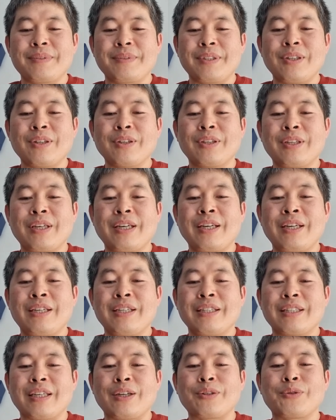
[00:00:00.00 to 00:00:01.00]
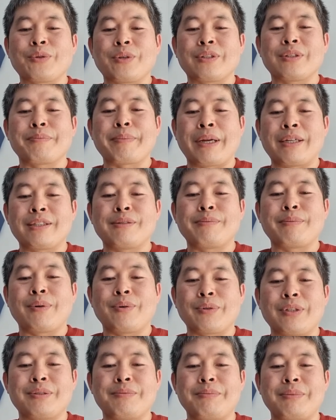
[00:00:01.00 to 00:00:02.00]
이렇게 계속해서
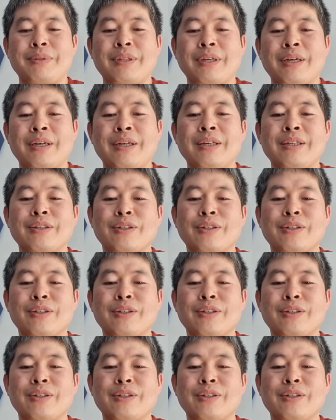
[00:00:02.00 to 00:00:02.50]
말씀하고 계십니다.